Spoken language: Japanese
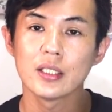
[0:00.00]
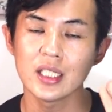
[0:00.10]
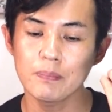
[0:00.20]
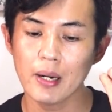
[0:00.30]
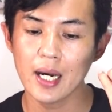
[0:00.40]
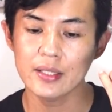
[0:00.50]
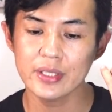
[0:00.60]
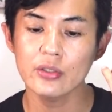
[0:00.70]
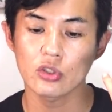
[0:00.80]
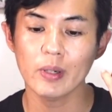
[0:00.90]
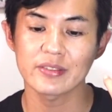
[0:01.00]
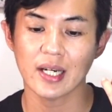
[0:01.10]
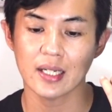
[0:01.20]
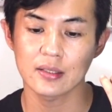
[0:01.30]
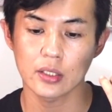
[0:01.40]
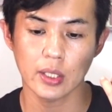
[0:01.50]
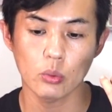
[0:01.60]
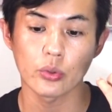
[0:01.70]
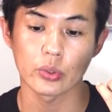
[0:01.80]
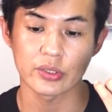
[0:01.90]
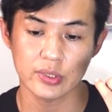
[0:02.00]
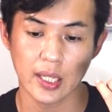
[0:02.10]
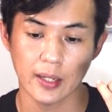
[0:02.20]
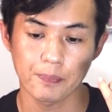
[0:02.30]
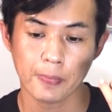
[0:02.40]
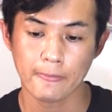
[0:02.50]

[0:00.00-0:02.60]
2%まで下がってきておるようですね。